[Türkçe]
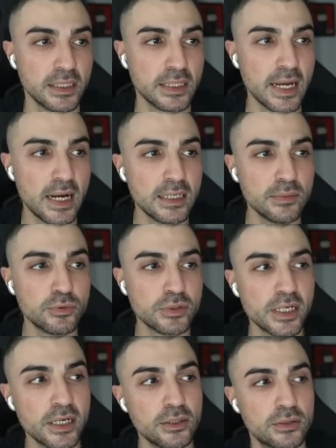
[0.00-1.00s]
Geldi
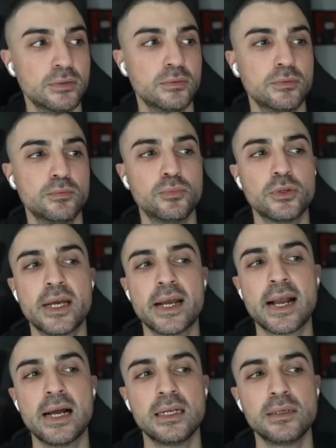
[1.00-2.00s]
buraya buraya
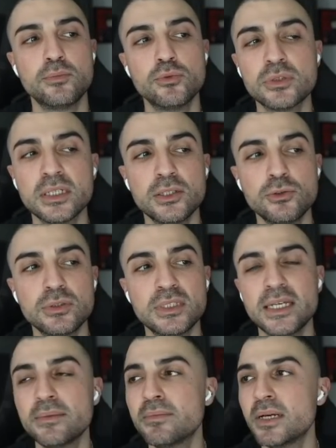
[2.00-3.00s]
geldi. Burada yüzde
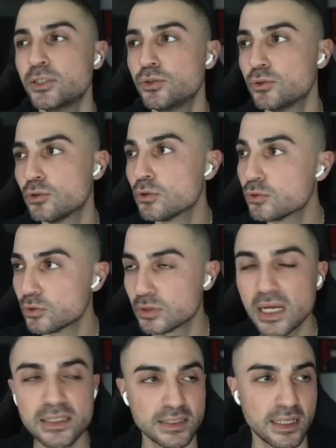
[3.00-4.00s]
25 yüzde 30
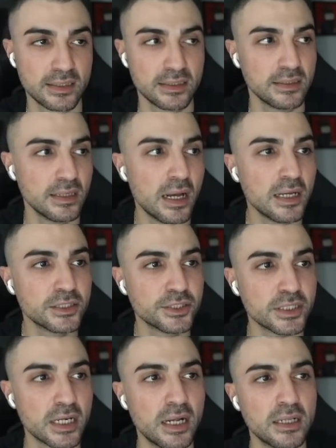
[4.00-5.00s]
daha sattın.
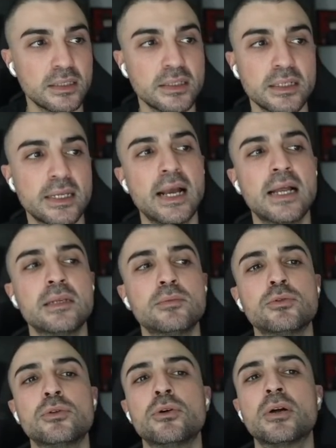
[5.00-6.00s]
Azıcık kaldı. Geldi
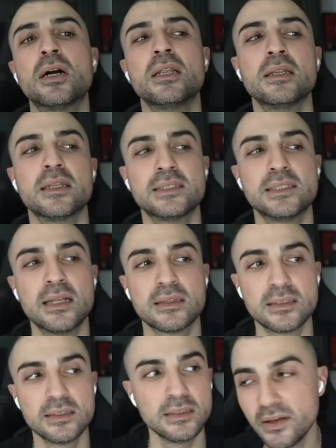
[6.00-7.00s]
burada o kalanı da
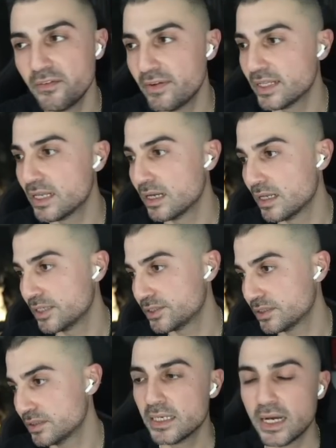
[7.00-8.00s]
sattın.
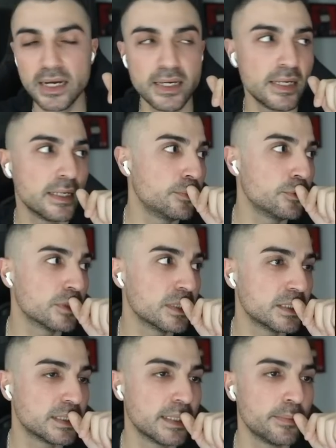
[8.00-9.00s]
Vedalaştın. Yani burada
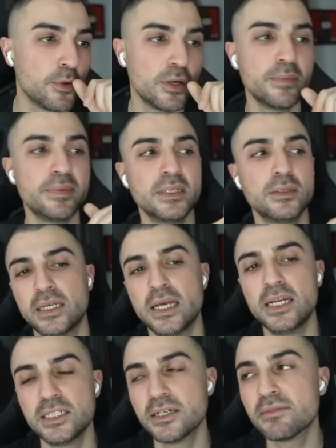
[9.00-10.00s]
işte böyle bir
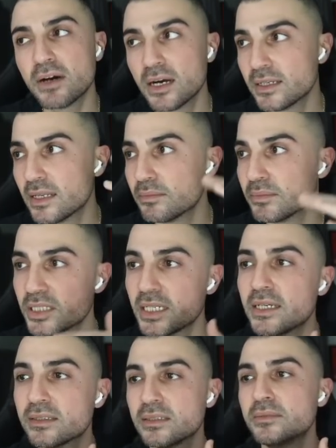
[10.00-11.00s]
gelecek vadeden bir şey
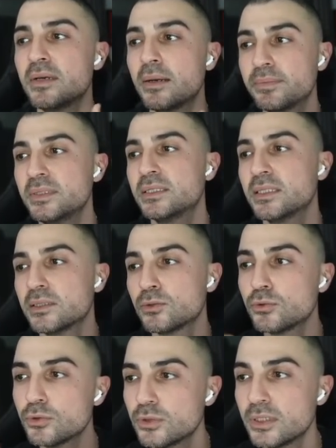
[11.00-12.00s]
yatırım yaptıysanız
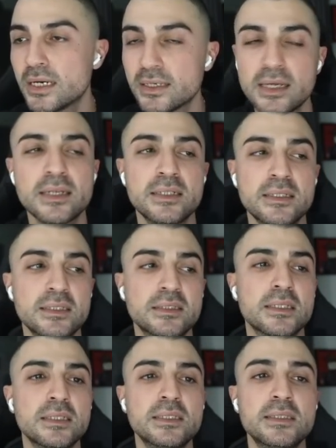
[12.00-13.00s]
uygun yerden
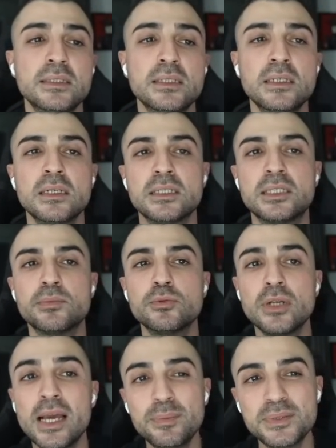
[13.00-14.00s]
girdiyseniz işte
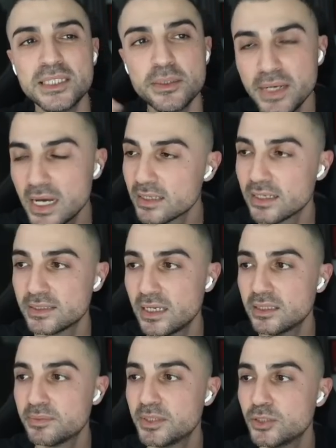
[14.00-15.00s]
bunu hepsini bir anda
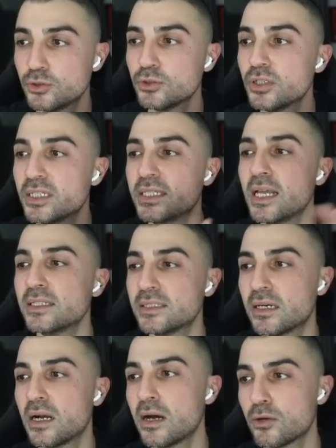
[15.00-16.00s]
satmayın. Çünkü
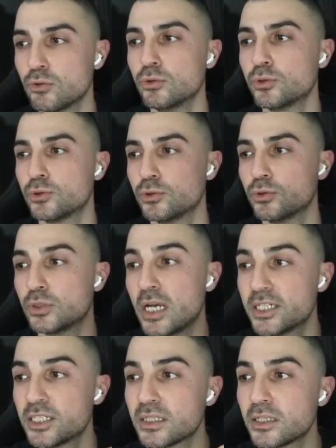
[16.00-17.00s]
giderse kahrolursunuz.
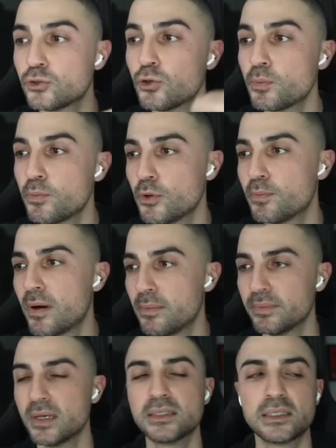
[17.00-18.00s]
Gerçekten çok büyük
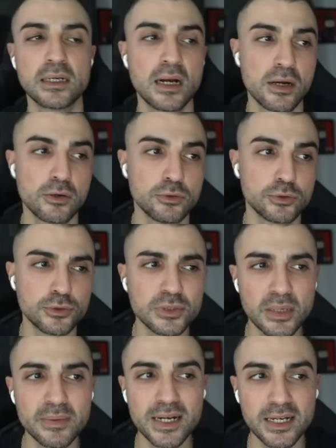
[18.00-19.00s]
pamplarsa kahrolursunuz.
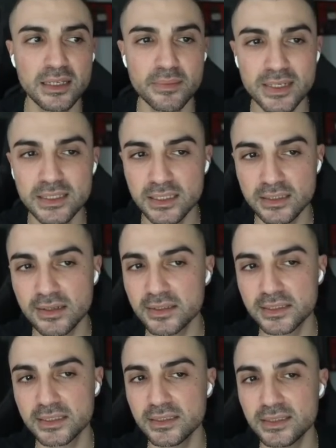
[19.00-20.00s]
Ama kademeli
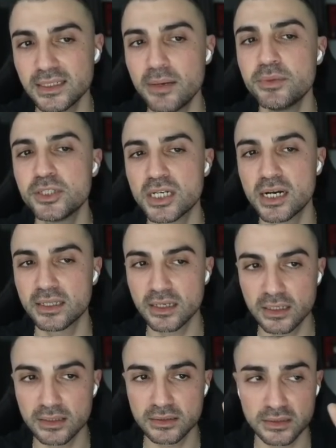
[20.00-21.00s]
satarsanız hep içeride
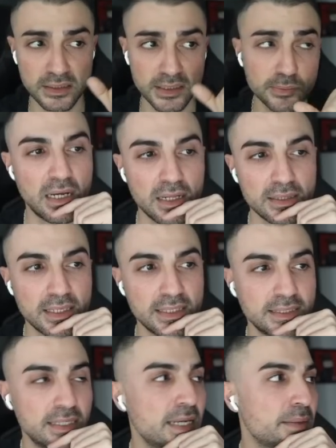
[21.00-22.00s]
kalırsınız. Alt
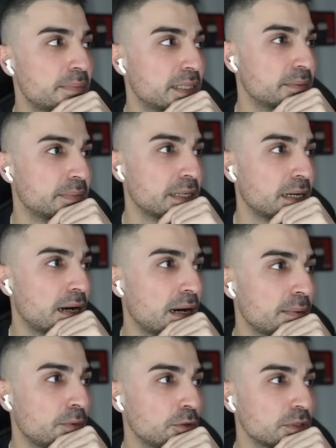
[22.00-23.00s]
desteği inmedi mi?
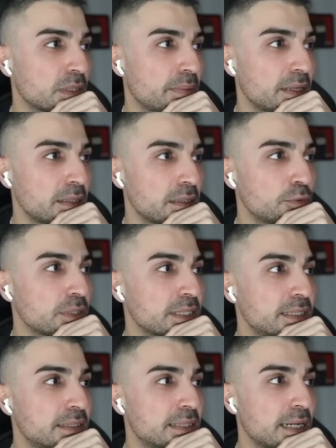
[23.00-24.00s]
Abi o zaman
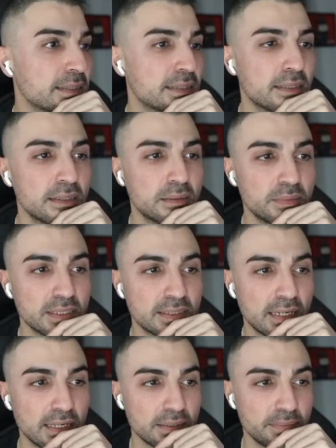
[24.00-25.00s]
buradaki trend kırılımını
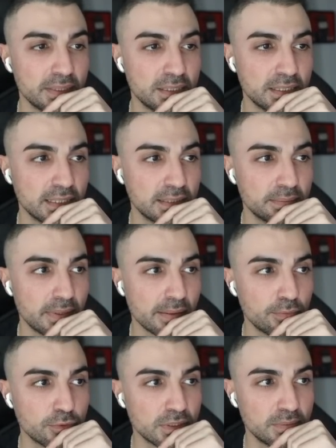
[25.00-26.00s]
takip edeceğiz.
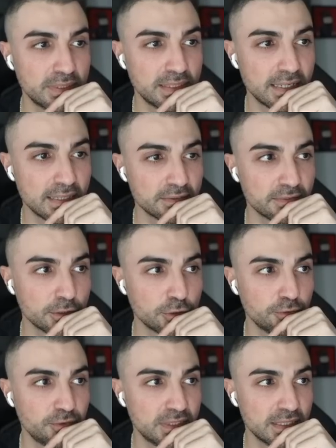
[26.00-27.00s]
Bak burada bir trend var.
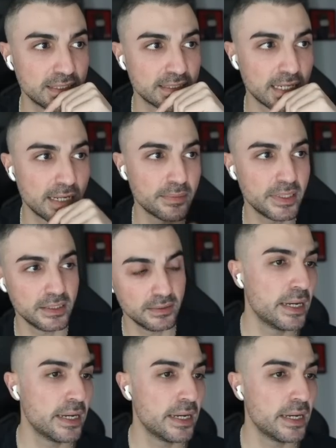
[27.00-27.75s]
Şu fitili saymayın.